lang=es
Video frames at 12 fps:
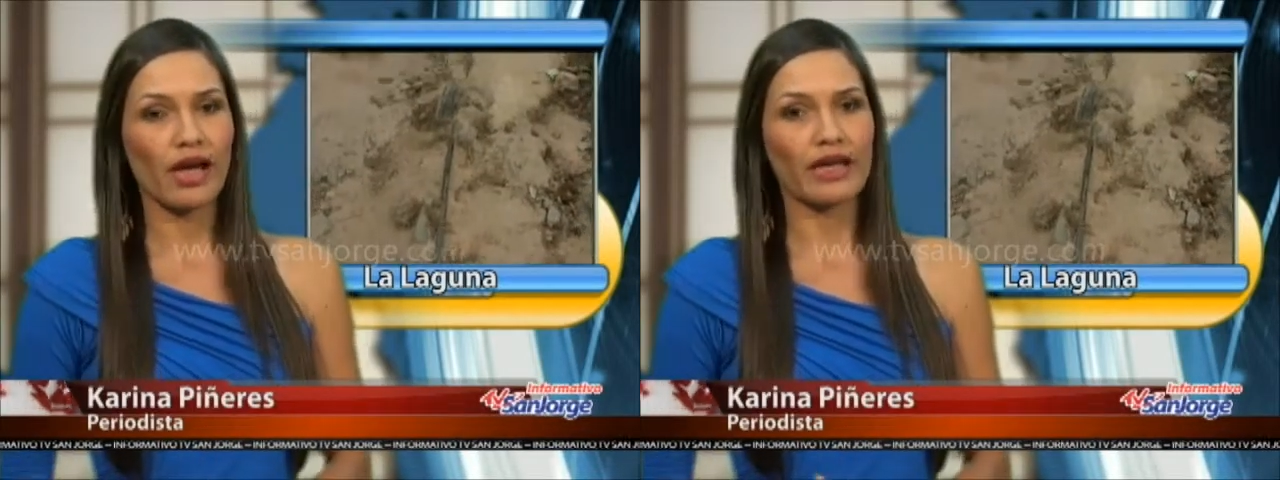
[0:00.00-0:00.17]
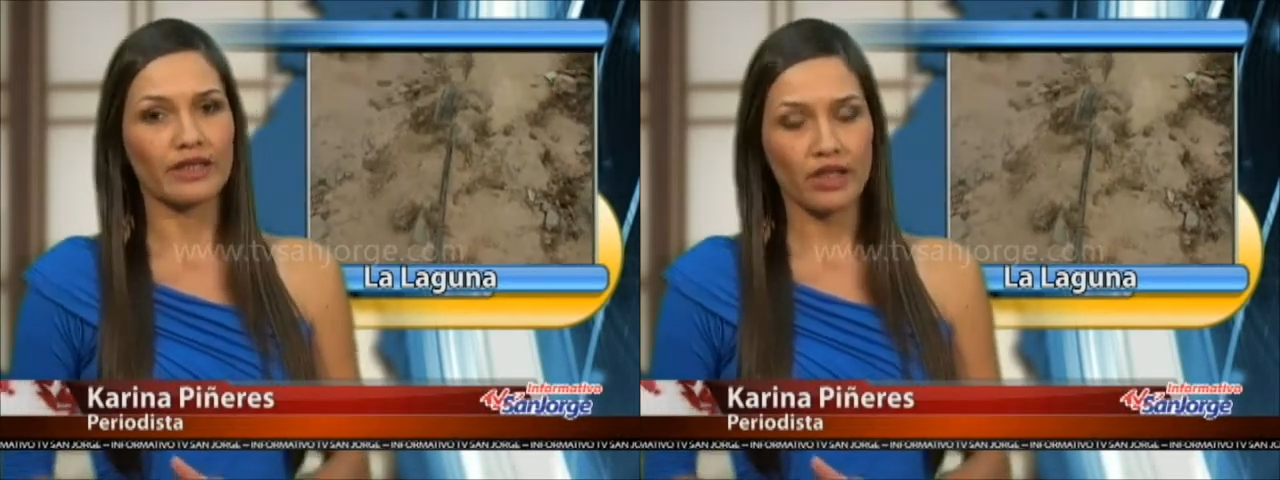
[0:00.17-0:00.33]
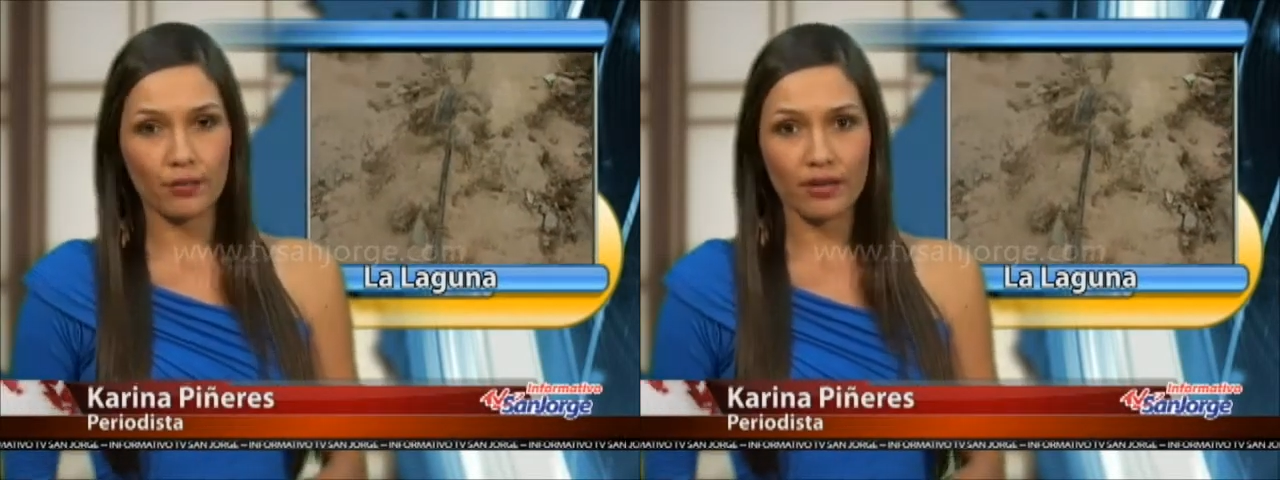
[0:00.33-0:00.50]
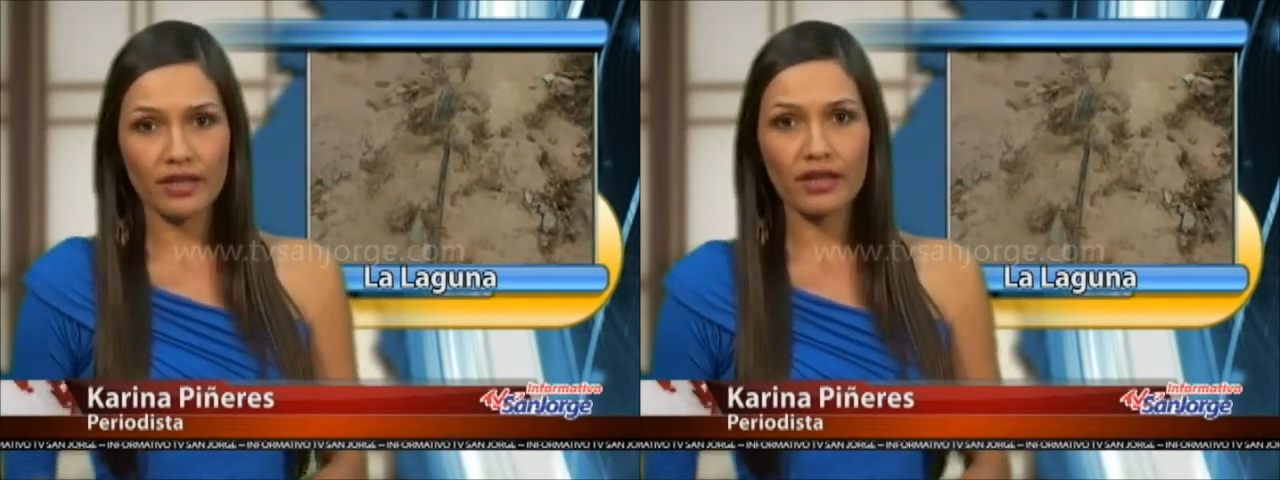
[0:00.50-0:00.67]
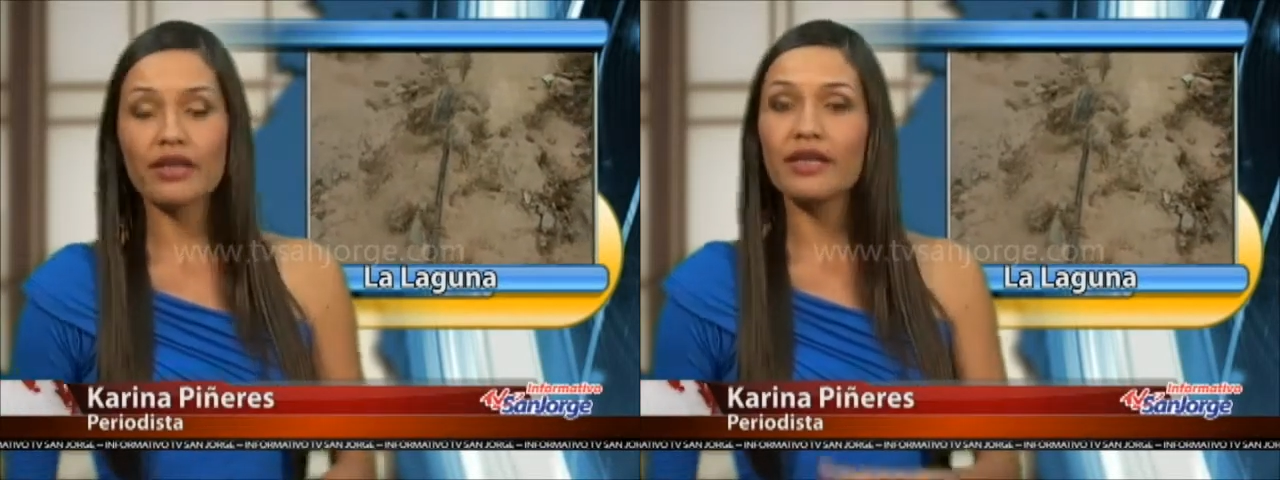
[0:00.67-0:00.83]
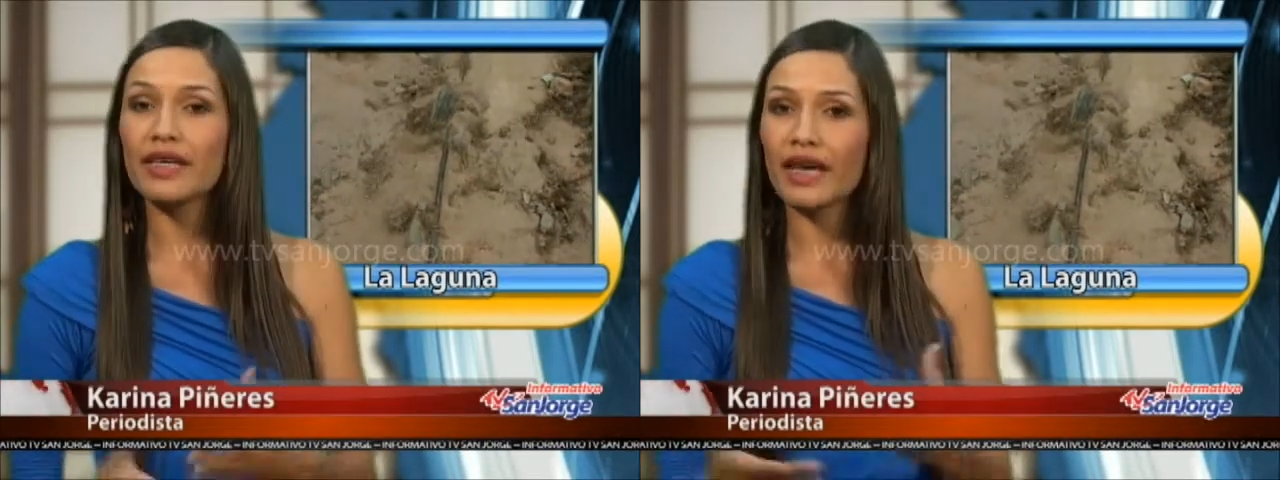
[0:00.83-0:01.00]
a
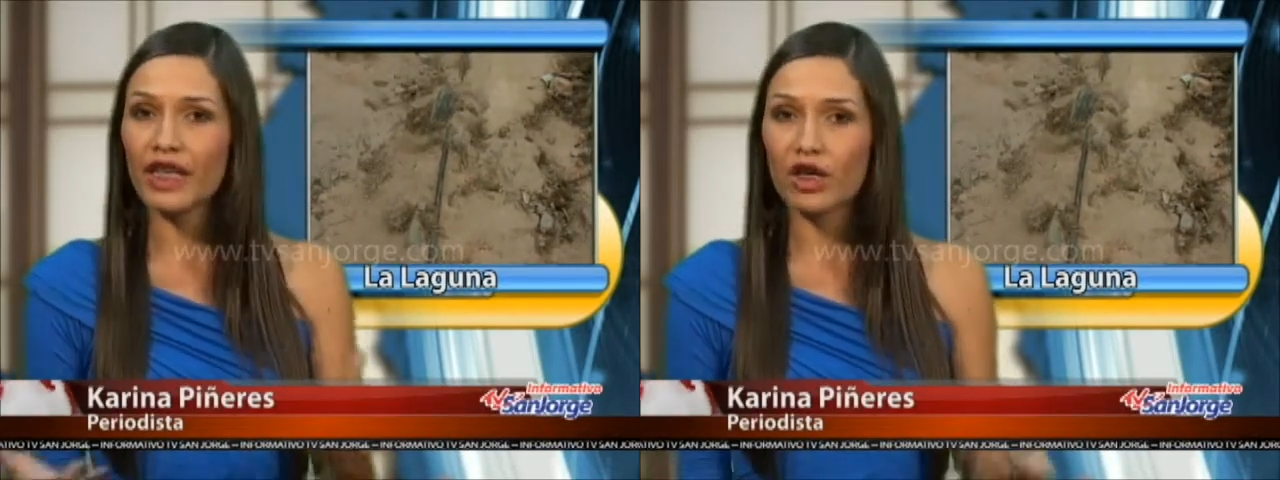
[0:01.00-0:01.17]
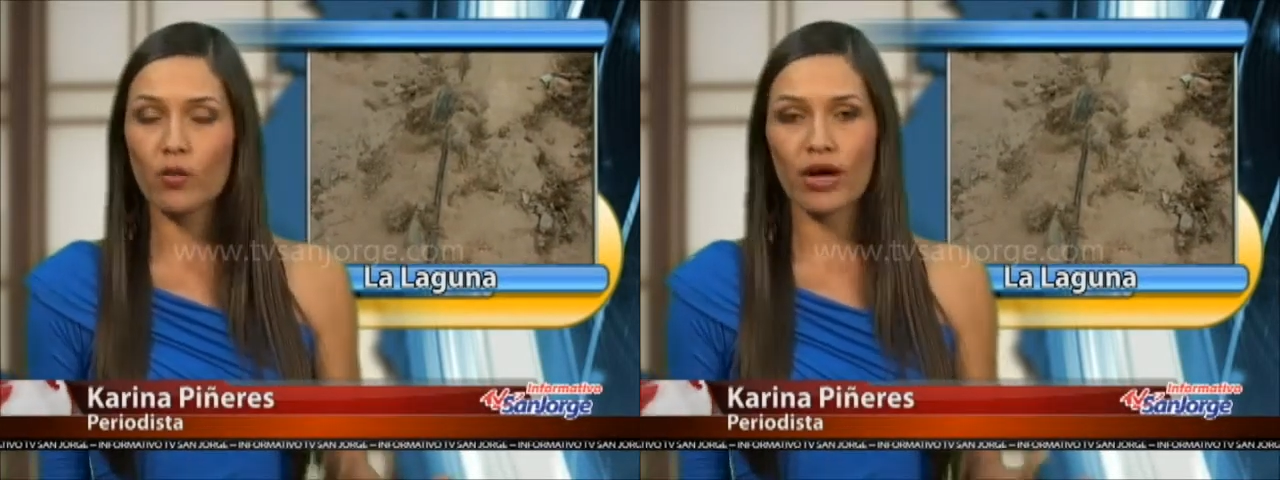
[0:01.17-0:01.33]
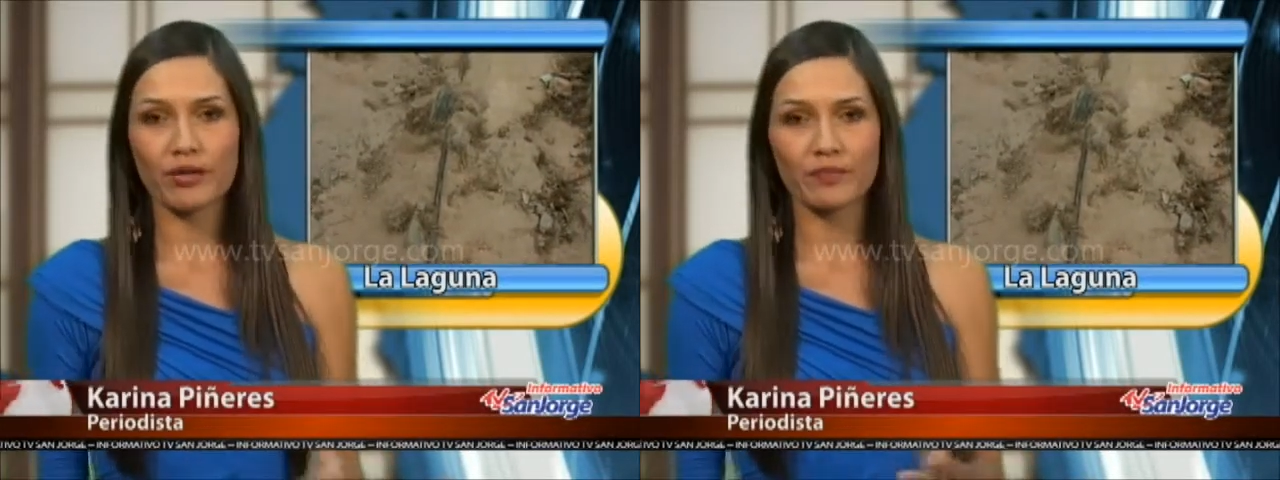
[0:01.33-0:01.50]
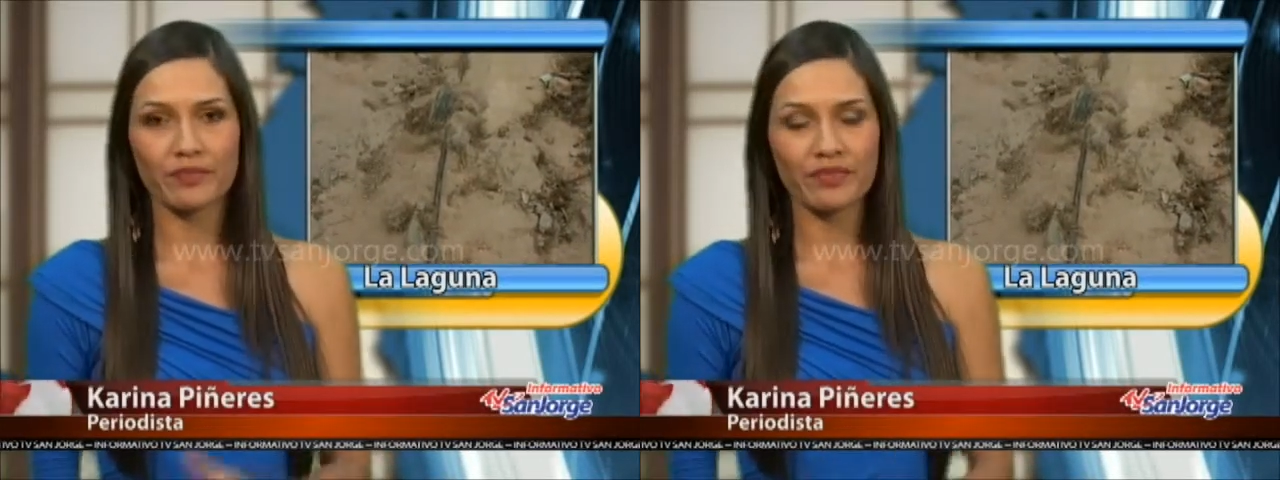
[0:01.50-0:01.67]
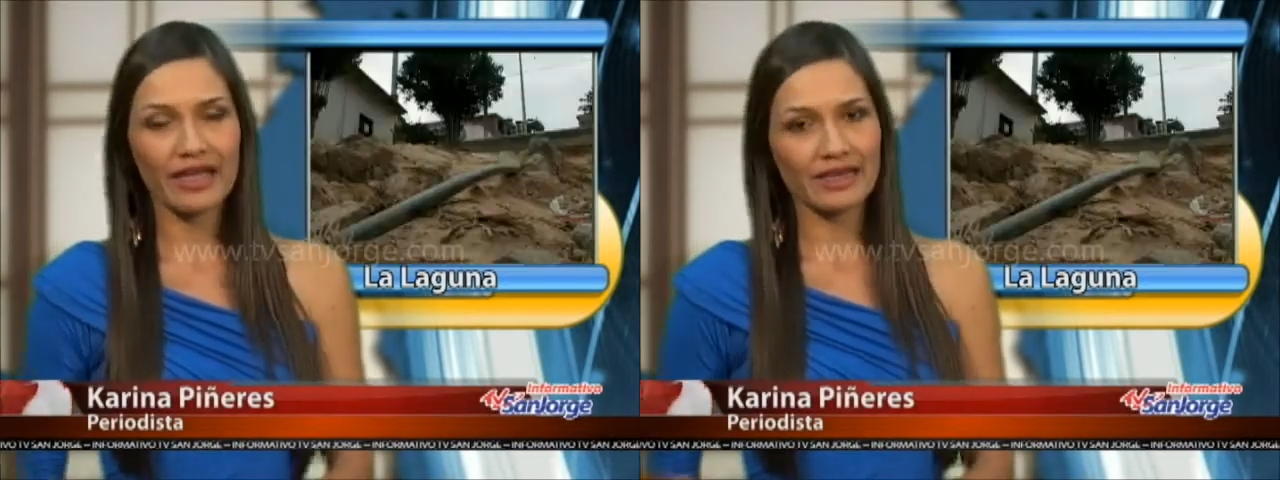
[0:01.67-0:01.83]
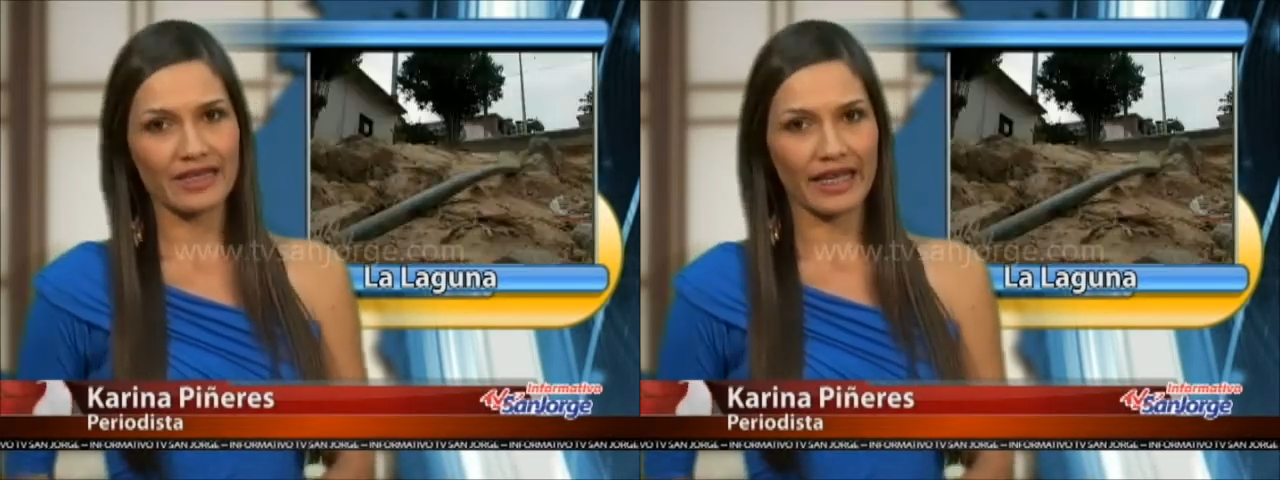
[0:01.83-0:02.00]
intervenir y adecuar
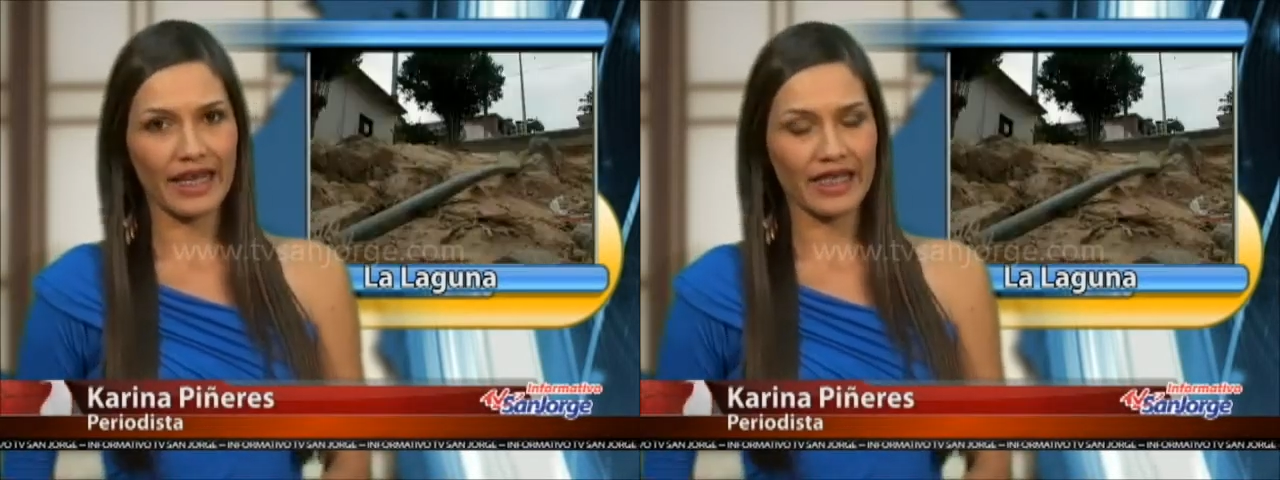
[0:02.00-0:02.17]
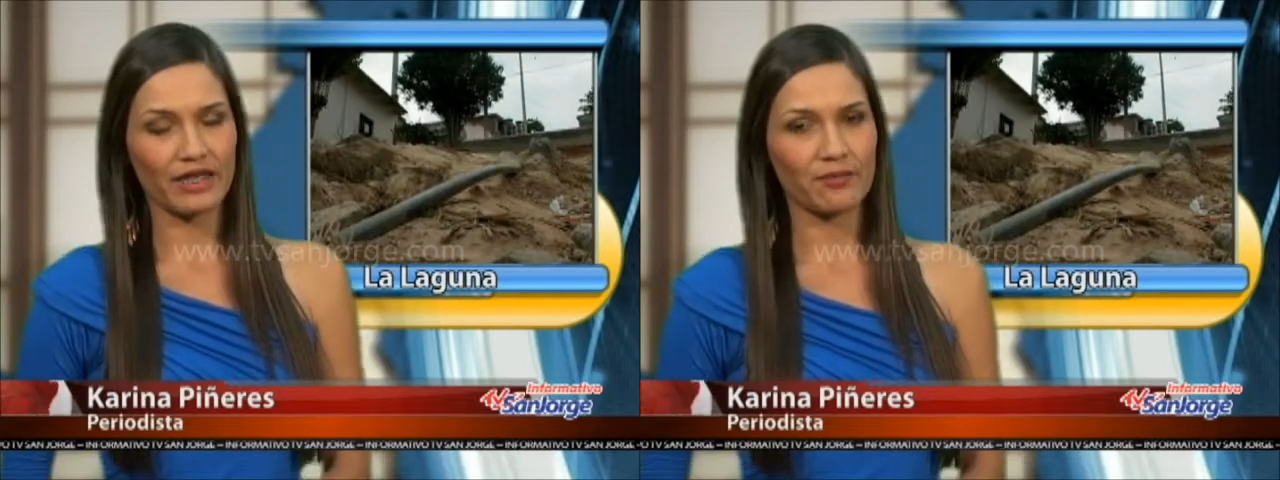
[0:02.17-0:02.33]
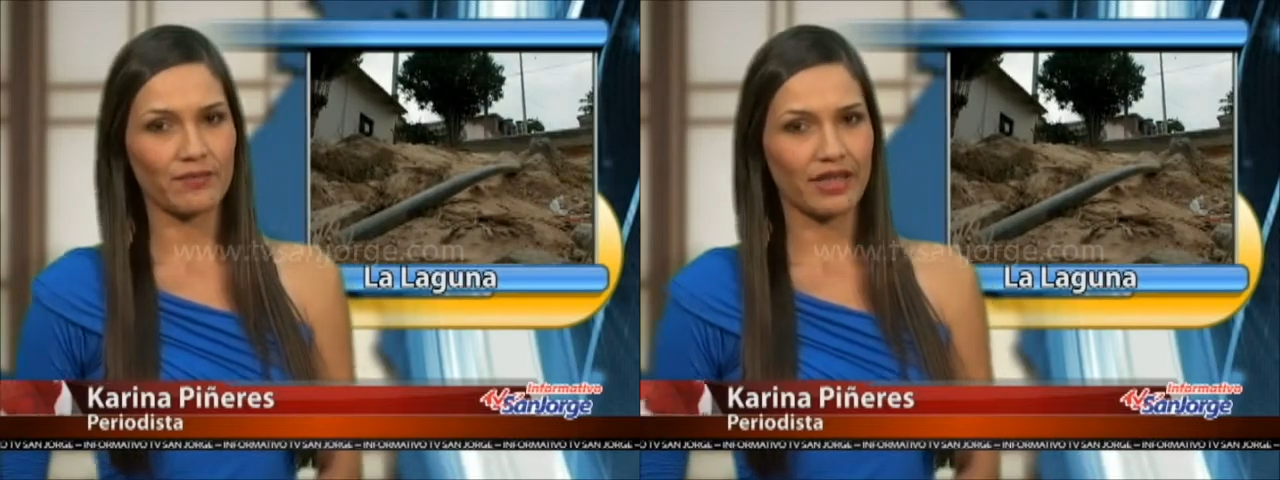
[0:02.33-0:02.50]
esta calle.